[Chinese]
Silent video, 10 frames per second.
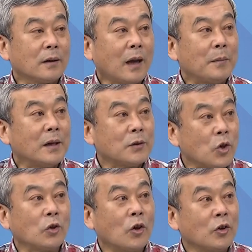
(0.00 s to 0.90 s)
他们的
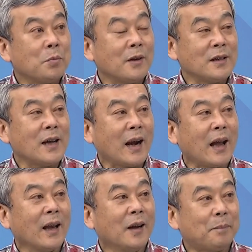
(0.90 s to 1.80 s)
总统都不能下
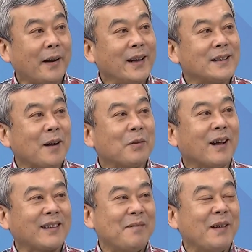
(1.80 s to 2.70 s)
来啊，不然你找不
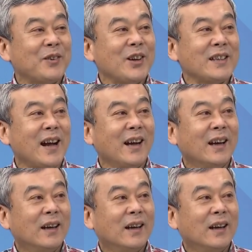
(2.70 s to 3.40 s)
到谈判对象。